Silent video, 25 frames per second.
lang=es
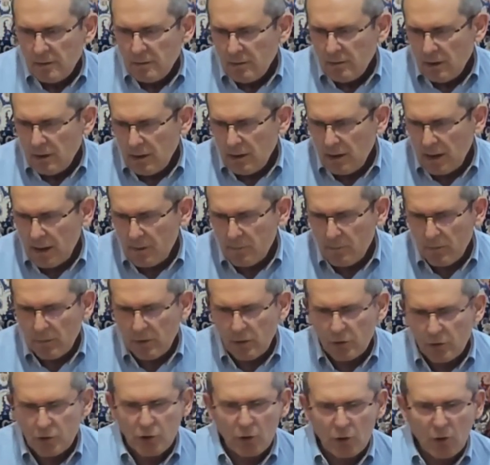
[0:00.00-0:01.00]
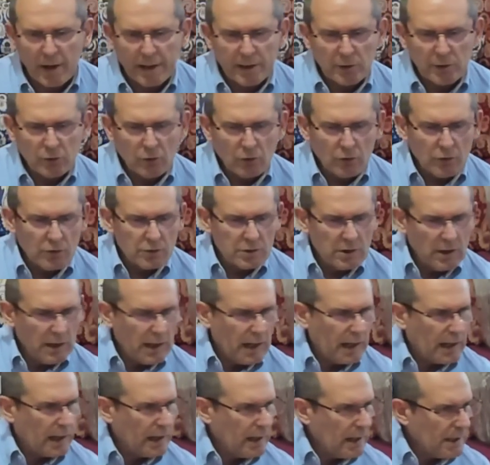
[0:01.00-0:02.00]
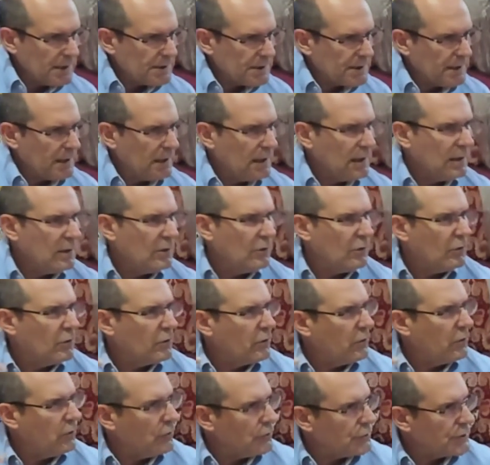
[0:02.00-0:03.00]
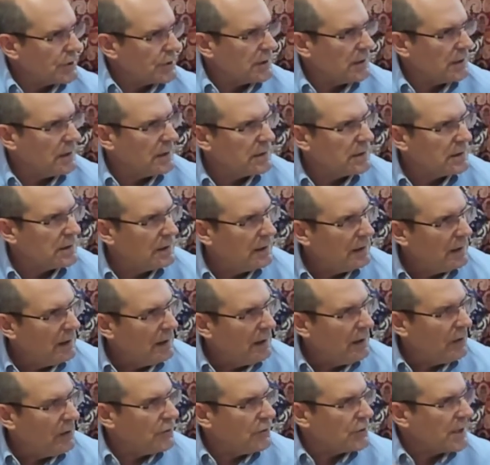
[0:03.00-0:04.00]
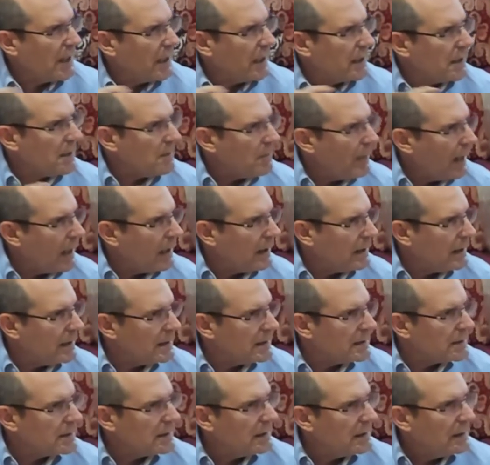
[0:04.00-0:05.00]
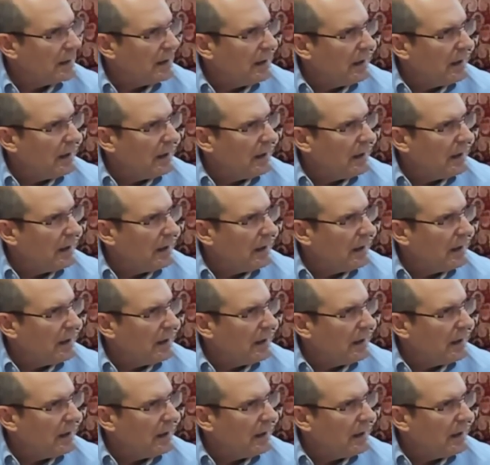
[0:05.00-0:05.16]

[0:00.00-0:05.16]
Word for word: los objetos, las casas, los coches, los animales,